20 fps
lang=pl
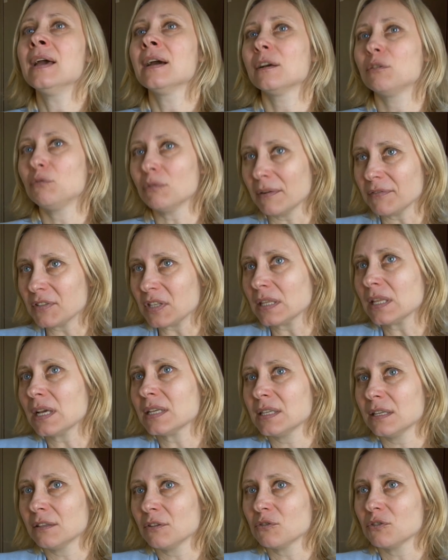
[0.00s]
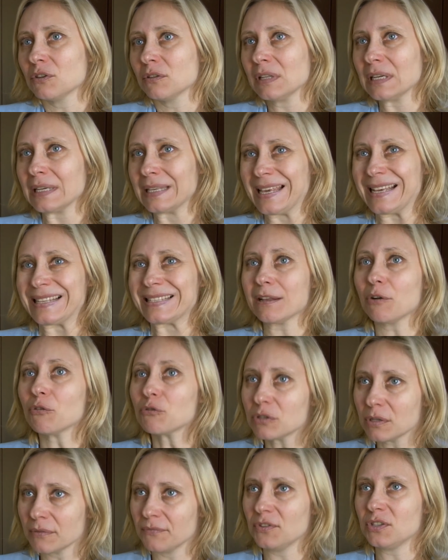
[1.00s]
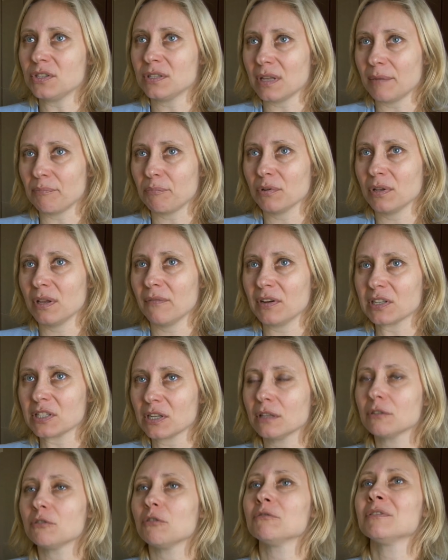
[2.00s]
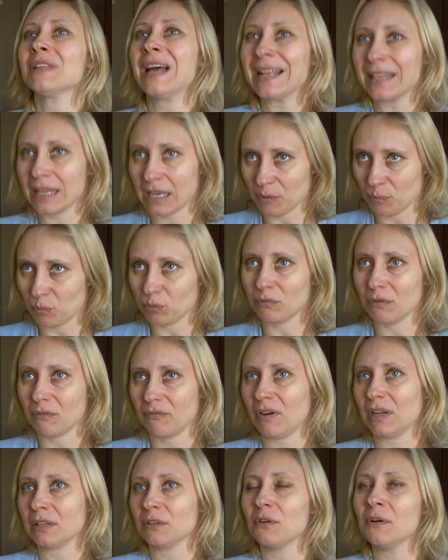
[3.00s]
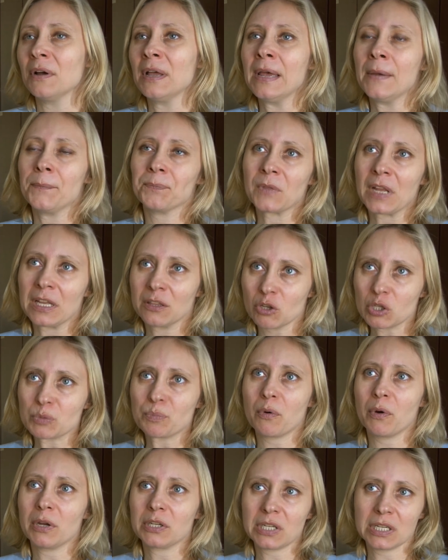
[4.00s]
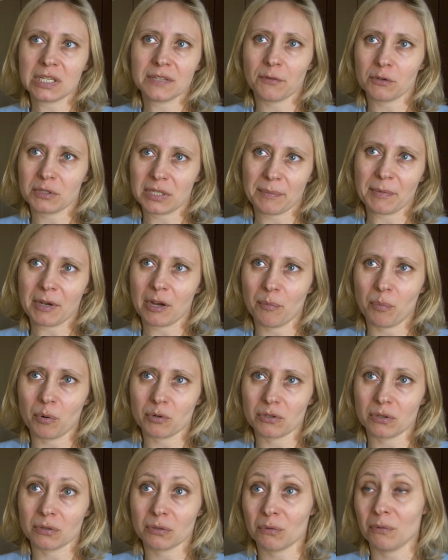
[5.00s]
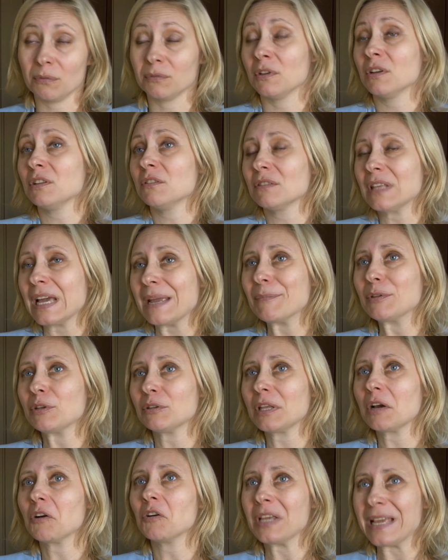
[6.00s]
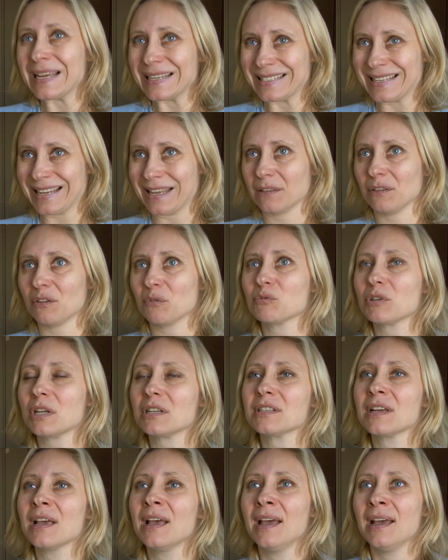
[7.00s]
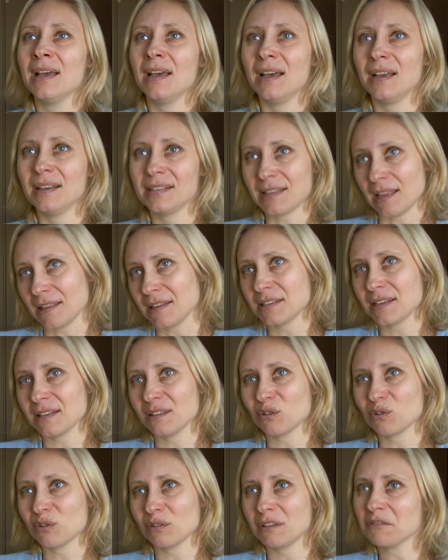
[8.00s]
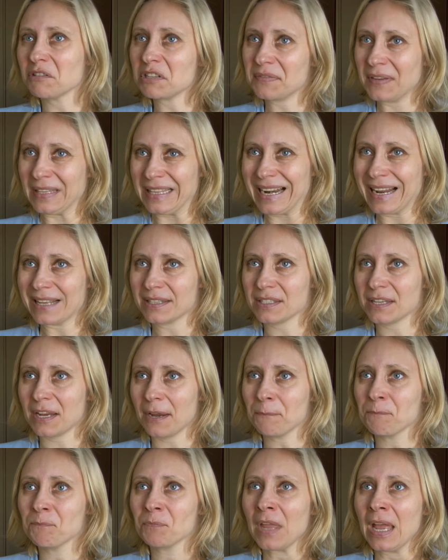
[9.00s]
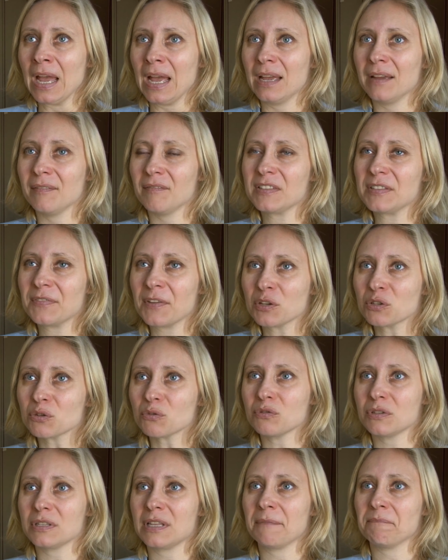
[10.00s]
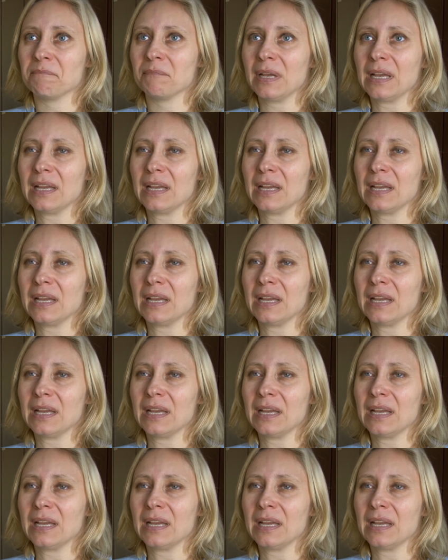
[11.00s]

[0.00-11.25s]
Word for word: która w Stanach Zjednoczonych jest oczywista, ponieważ to na niej budowano mm, to społeczeństwo od samego początku. No i dodajmy do tego jeszcze jedną rzecz. E, Stany Zjednoczone to jest federacja. E, w związku z tym